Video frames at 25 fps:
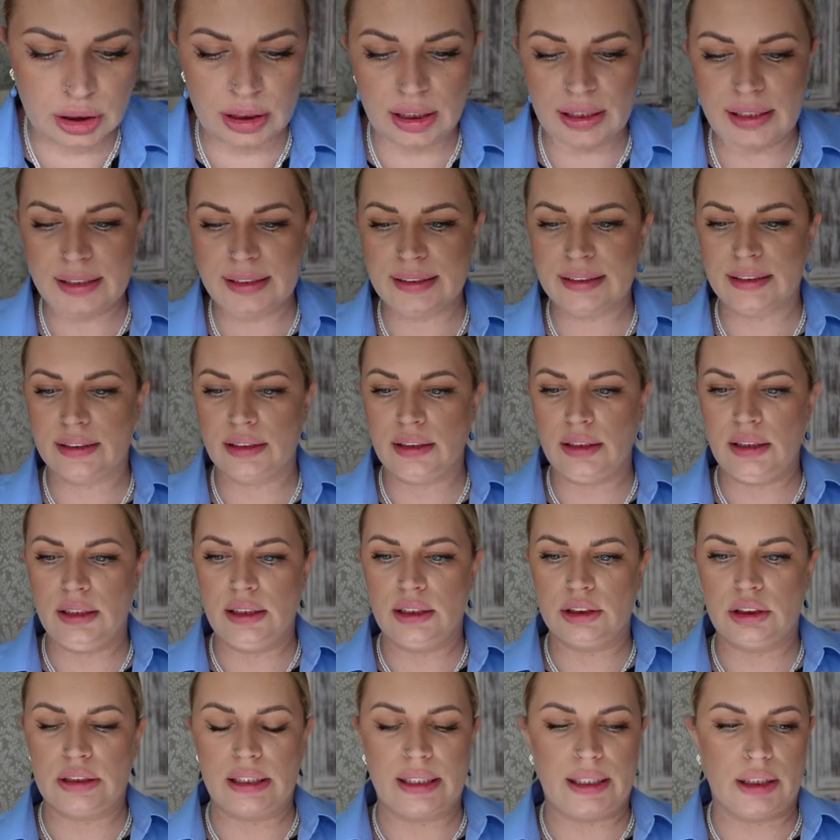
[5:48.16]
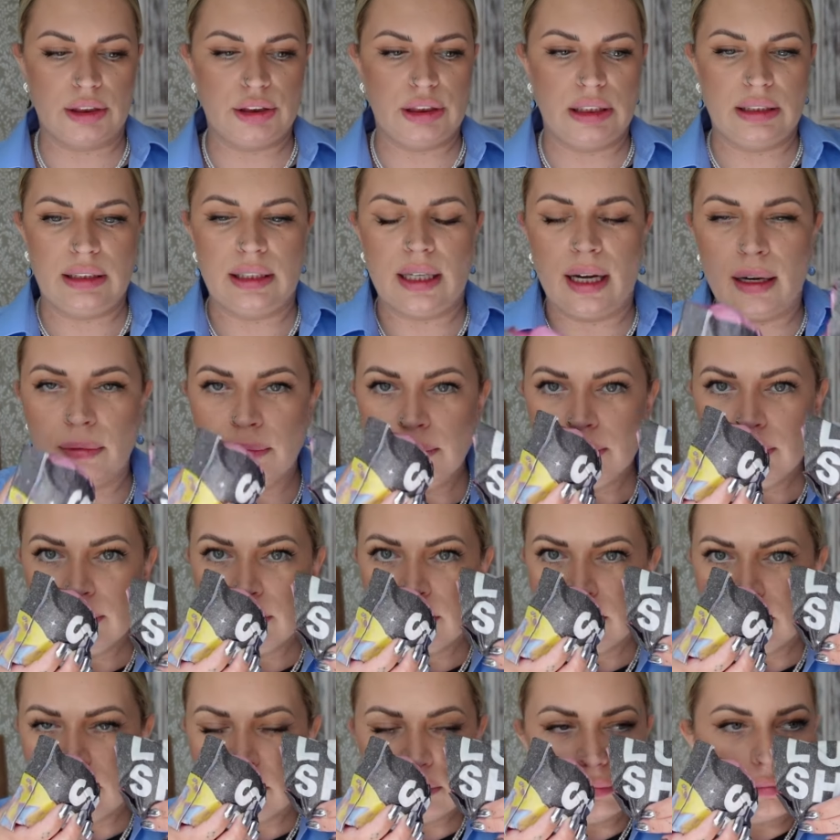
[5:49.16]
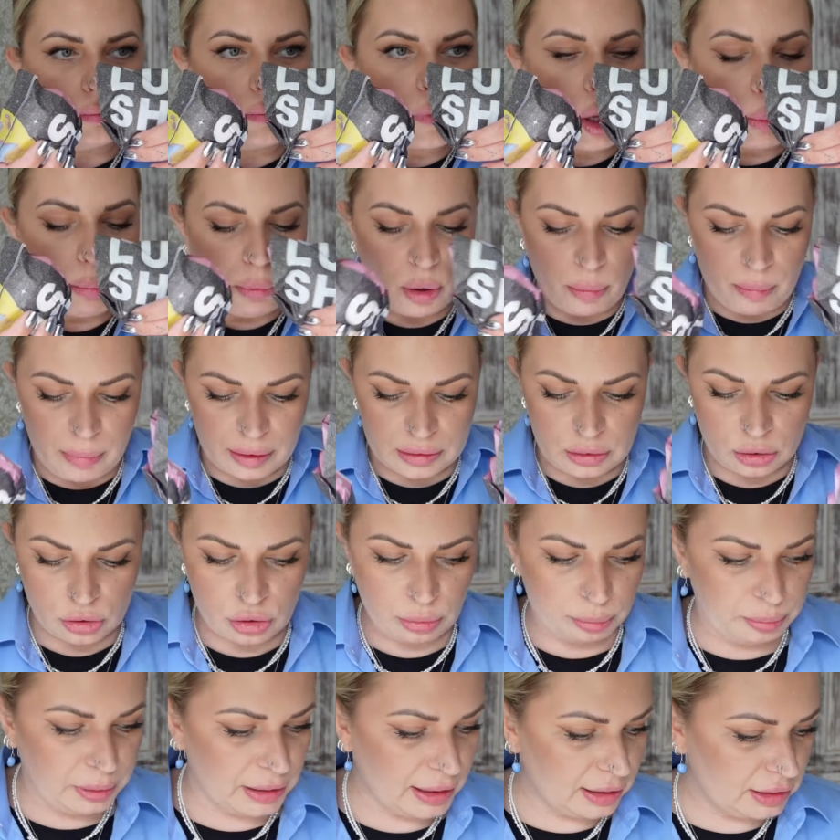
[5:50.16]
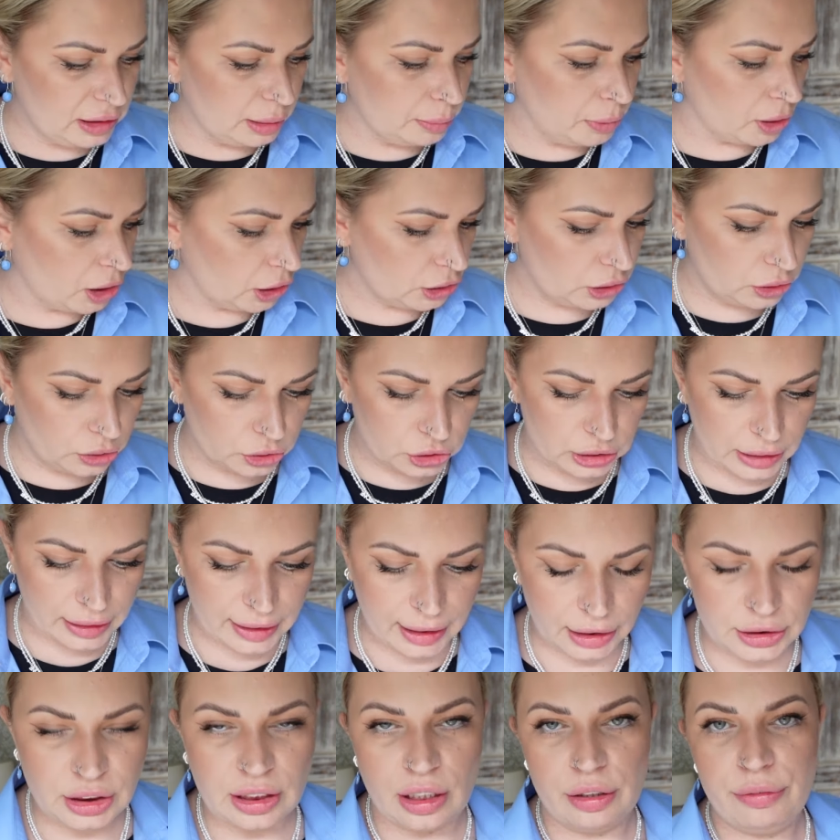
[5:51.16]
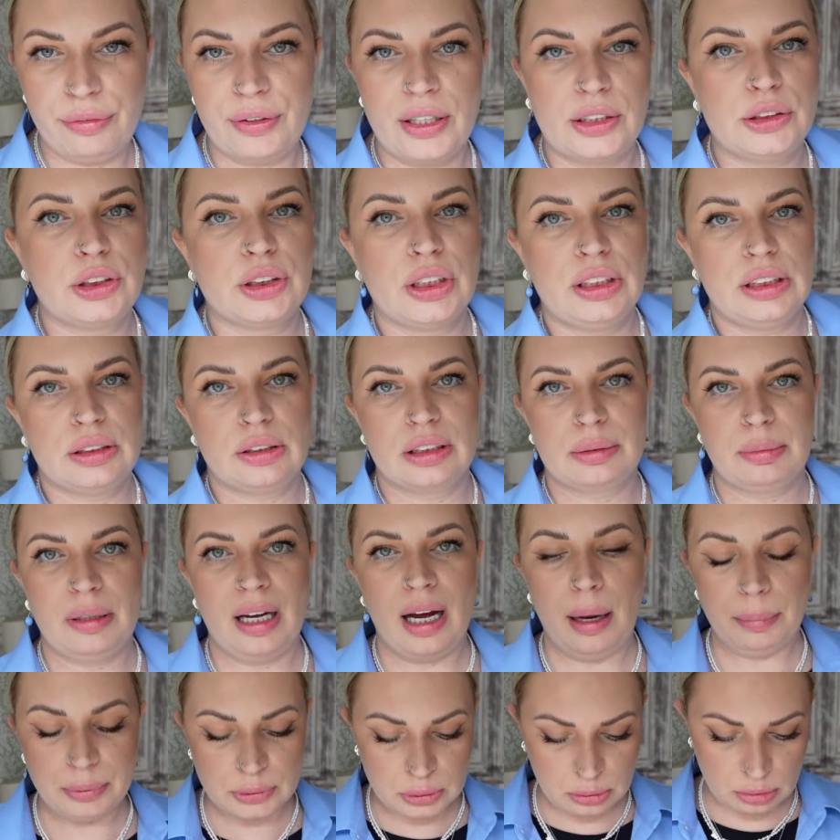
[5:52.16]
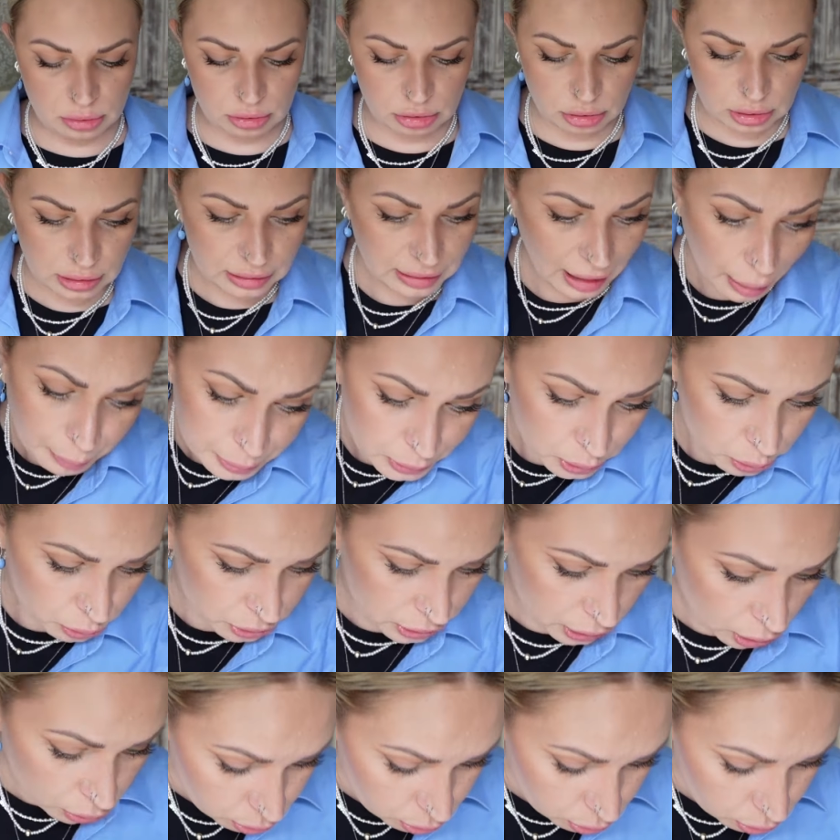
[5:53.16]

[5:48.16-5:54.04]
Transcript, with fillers: kiss i jeszcze jakaś jedna bomba do kąpieli, nie mogę się doczekać, ale french kiss to jest moja absolutnie